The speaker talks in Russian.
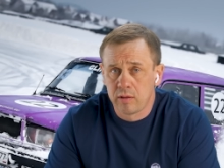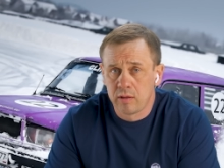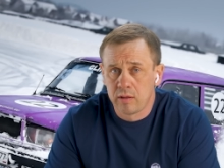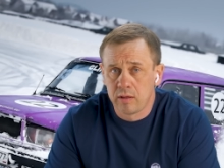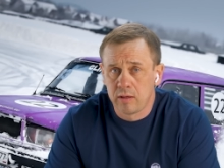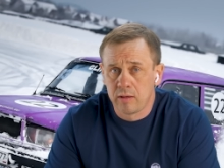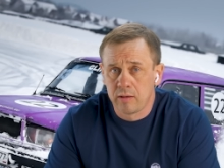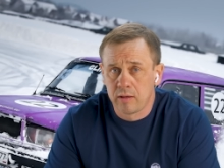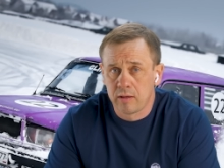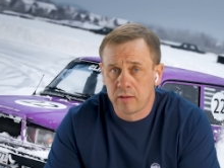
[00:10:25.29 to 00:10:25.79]

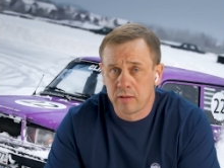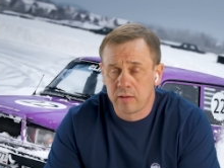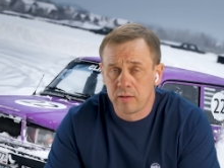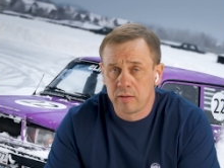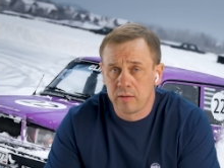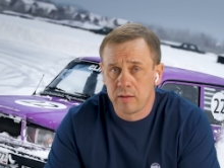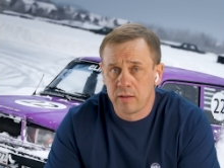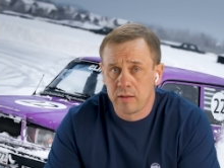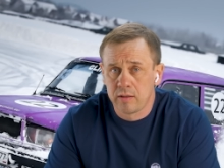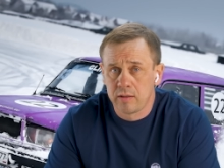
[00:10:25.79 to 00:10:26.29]
Или от,
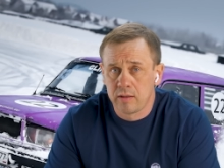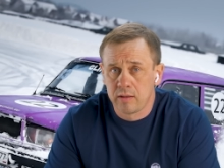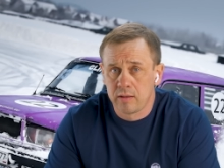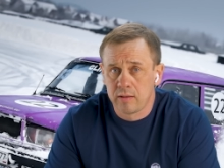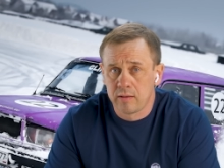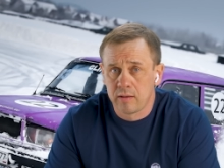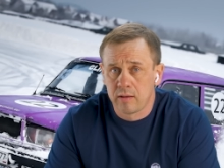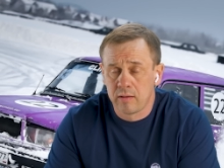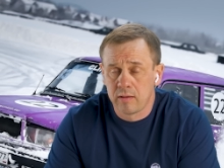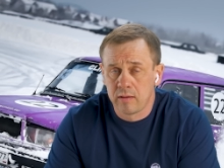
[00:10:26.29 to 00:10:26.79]
где
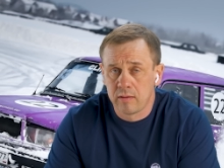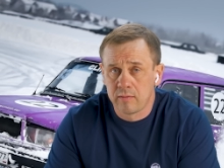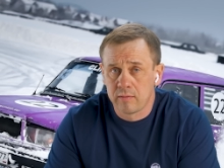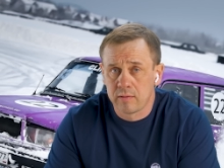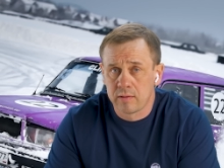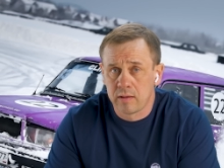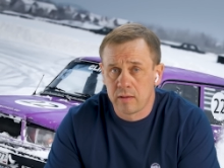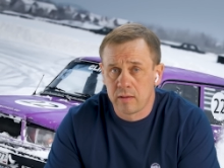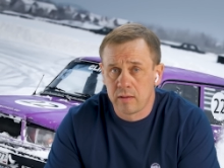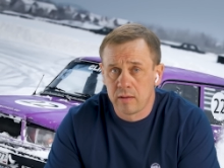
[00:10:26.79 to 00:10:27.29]
деньги? Ну
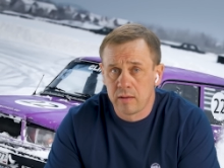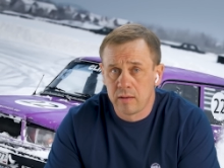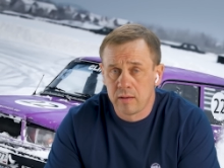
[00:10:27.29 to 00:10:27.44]
почему взял? вы не